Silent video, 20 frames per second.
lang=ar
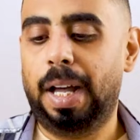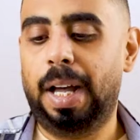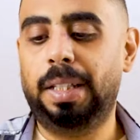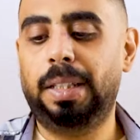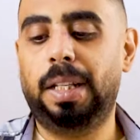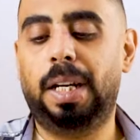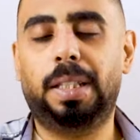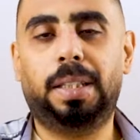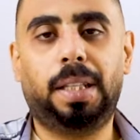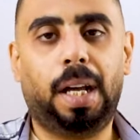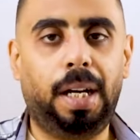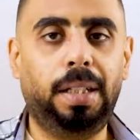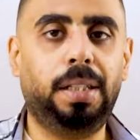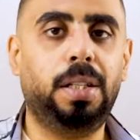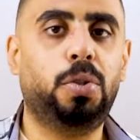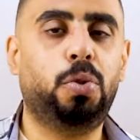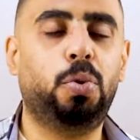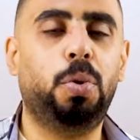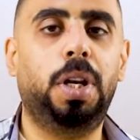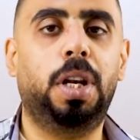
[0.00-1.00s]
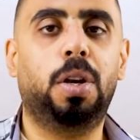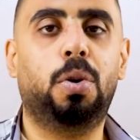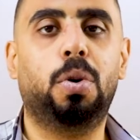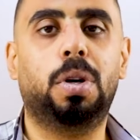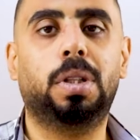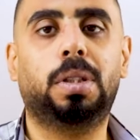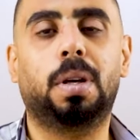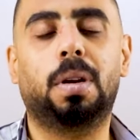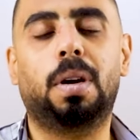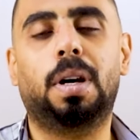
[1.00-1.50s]
أن الاتحاد السوري
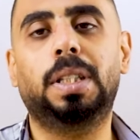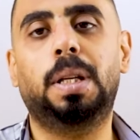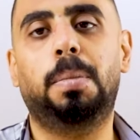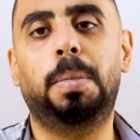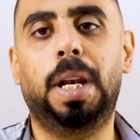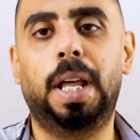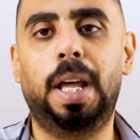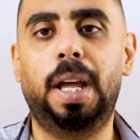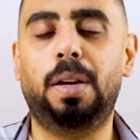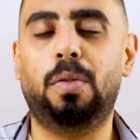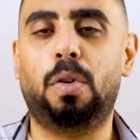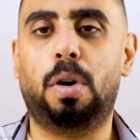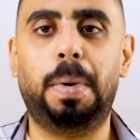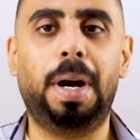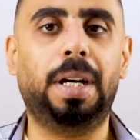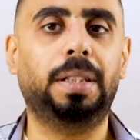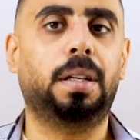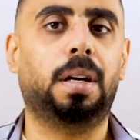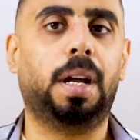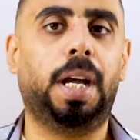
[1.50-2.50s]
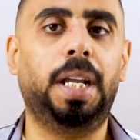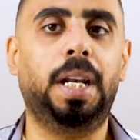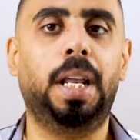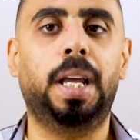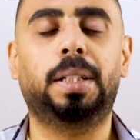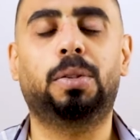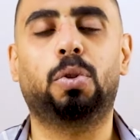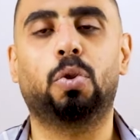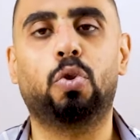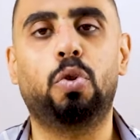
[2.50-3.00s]
لكرة القدم الآن وبعد رحيل
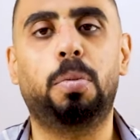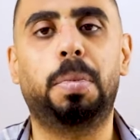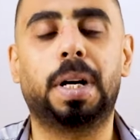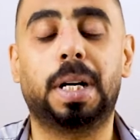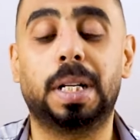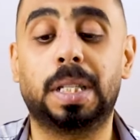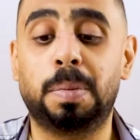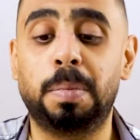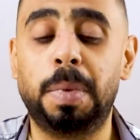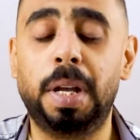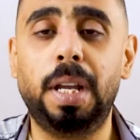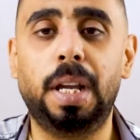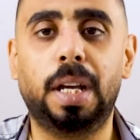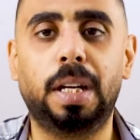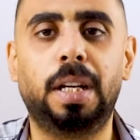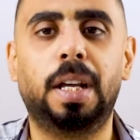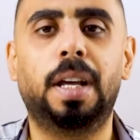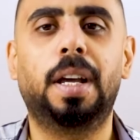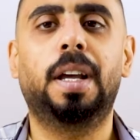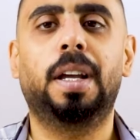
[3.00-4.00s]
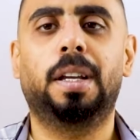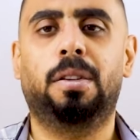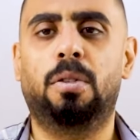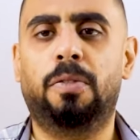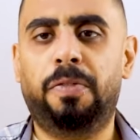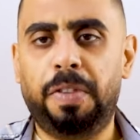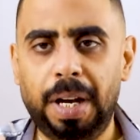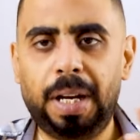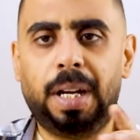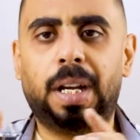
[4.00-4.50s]
هيكتور كوبر رسميا
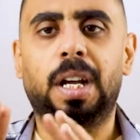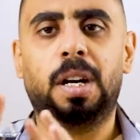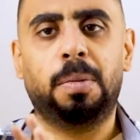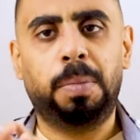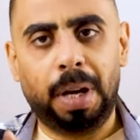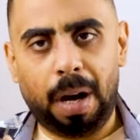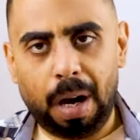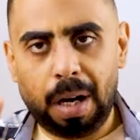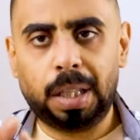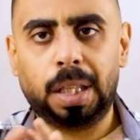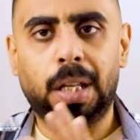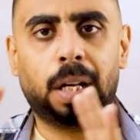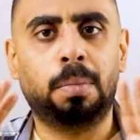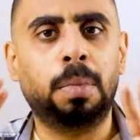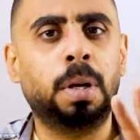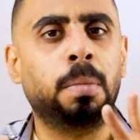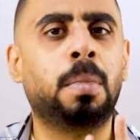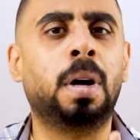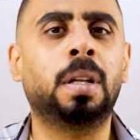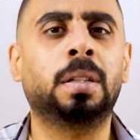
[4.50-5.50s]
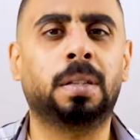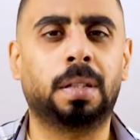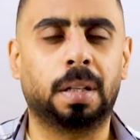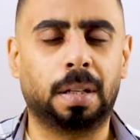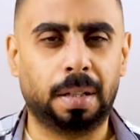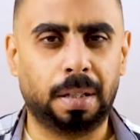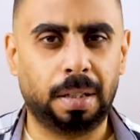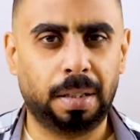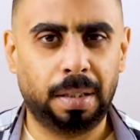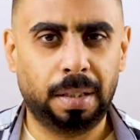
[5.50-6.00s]
يفكر بأكثر من
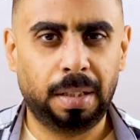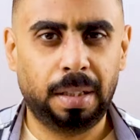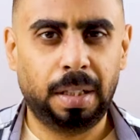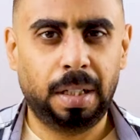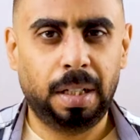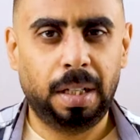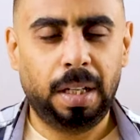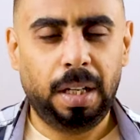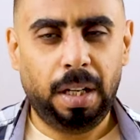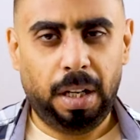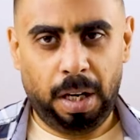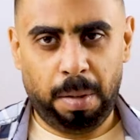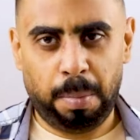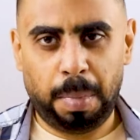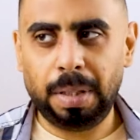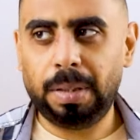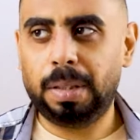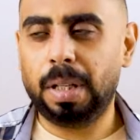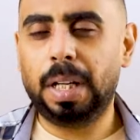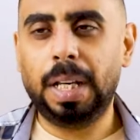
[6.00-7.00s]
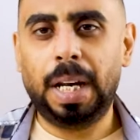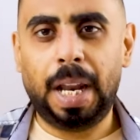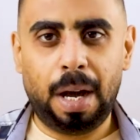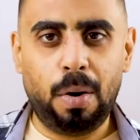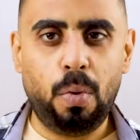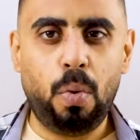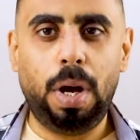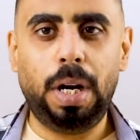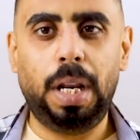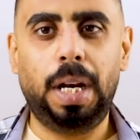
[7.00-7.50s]
منطق المنطق
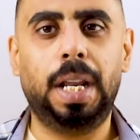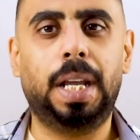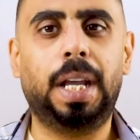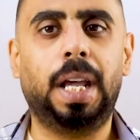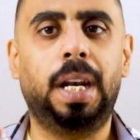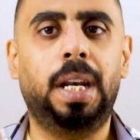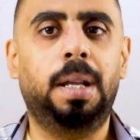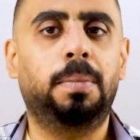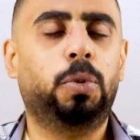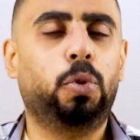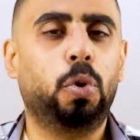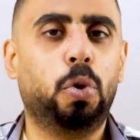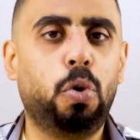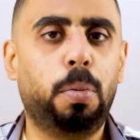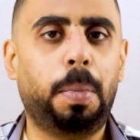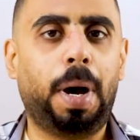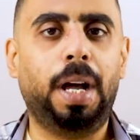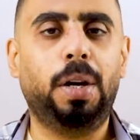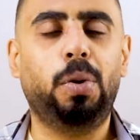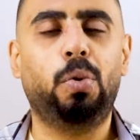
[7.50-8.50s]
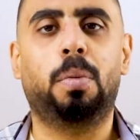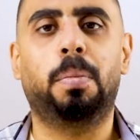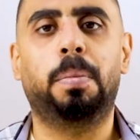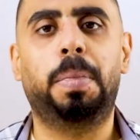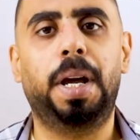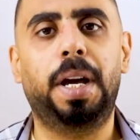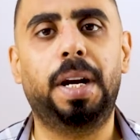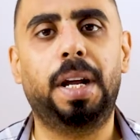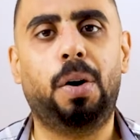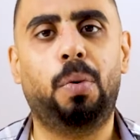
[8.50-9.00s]
الأول اللي كلمتكم عنه
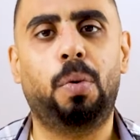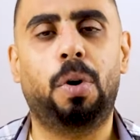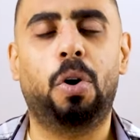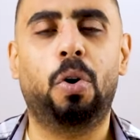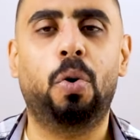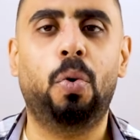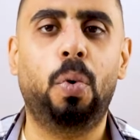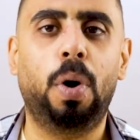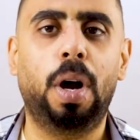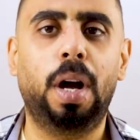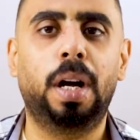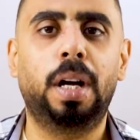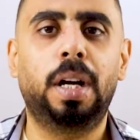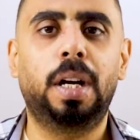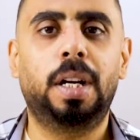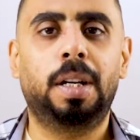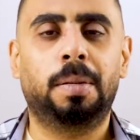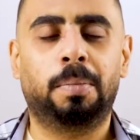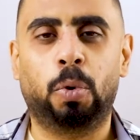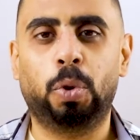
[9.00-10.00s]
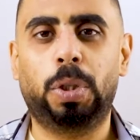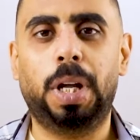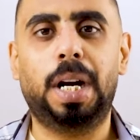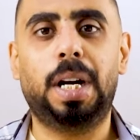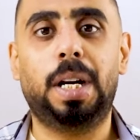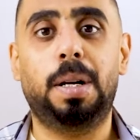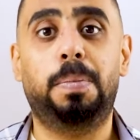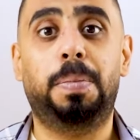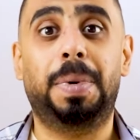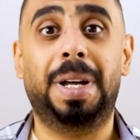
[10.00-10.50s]
امبارح وهو
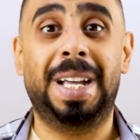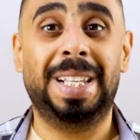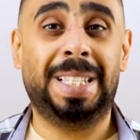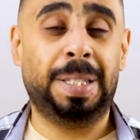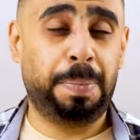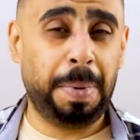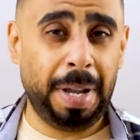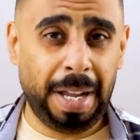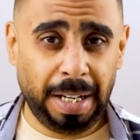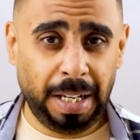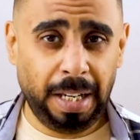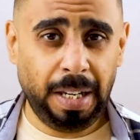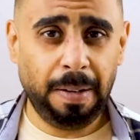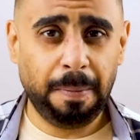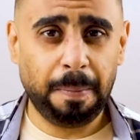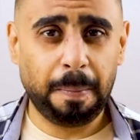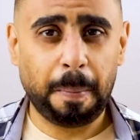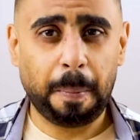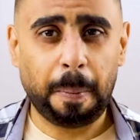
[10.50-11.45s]
مدرب أسباني